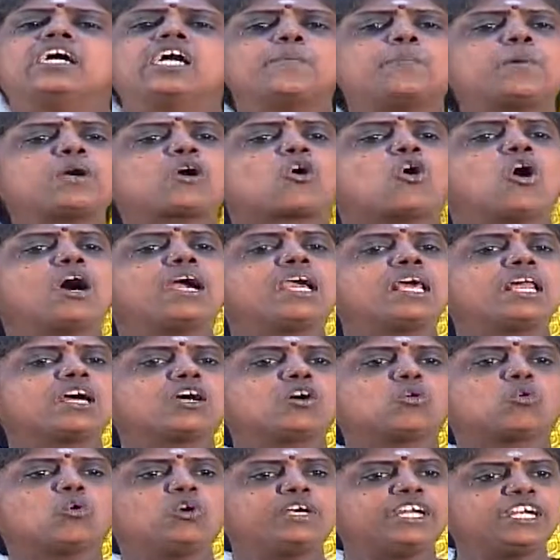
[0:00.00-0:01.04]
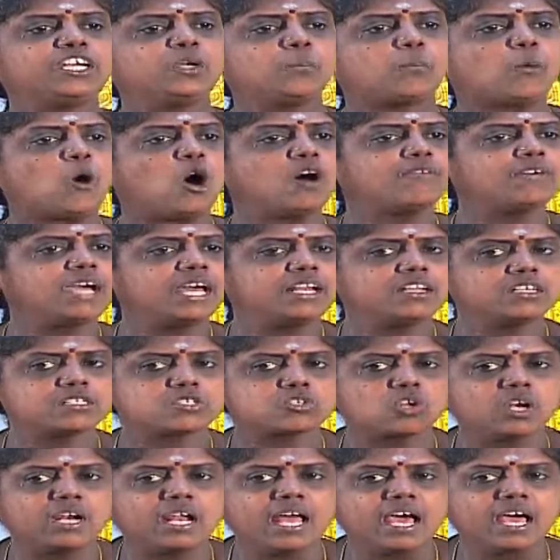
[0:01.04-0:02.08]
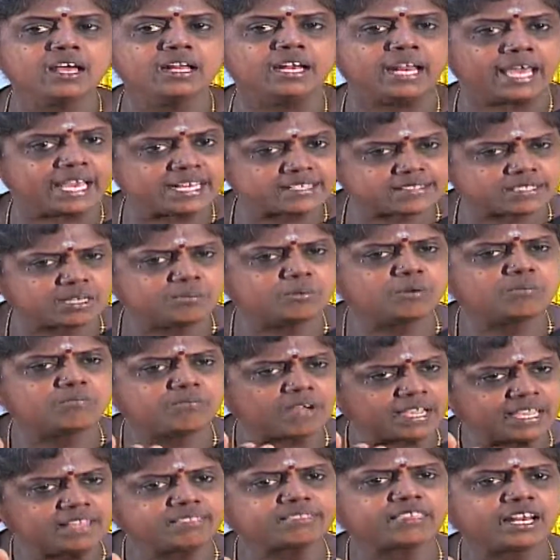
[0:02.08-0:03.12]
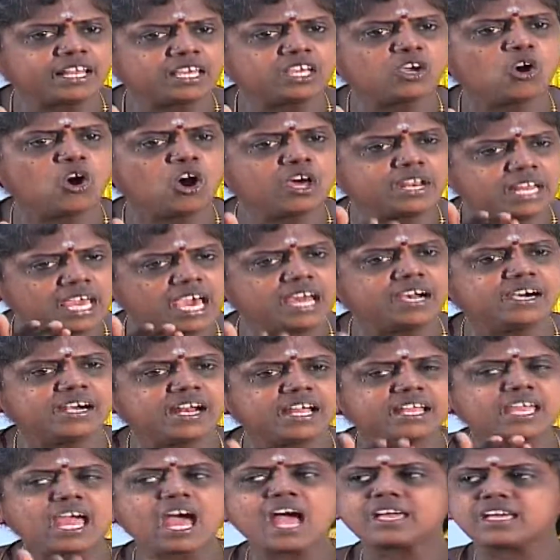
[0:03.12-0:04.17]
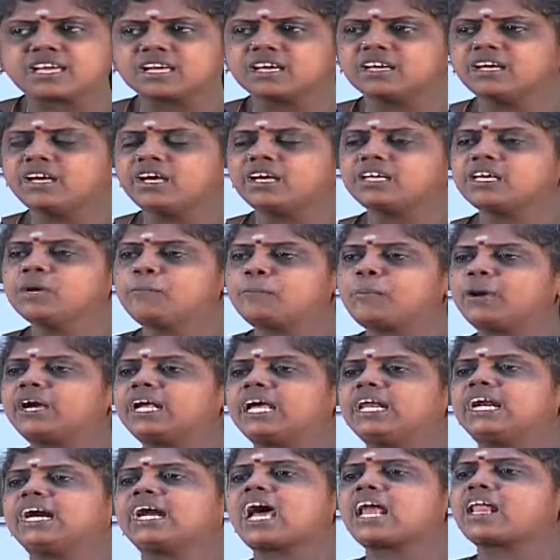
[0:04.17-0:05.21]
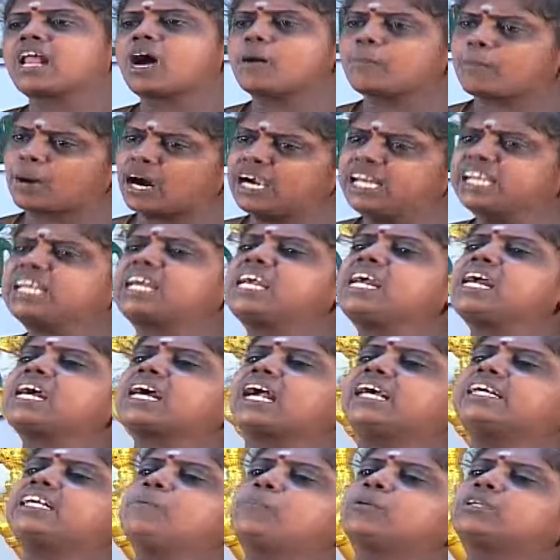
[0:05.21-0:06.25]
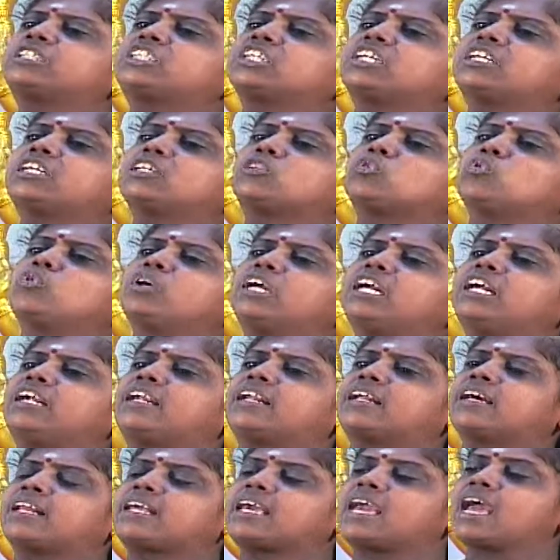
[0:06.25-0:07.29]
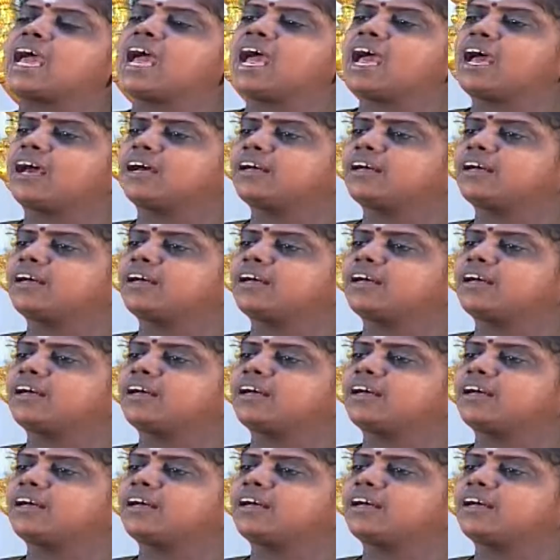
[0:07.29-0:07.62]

எழுப்பி கோயிலுக்கு கூட்டிட்டு போவேன்னு சொன்னேன் நேசமும் வைத்தனையோ நேரிழையாய் இப்போ என்னடா நான் படுக்கையை கட்டி பிடிச்சிக்கிட்டு தூங்கிட்டு இருக்கிறியே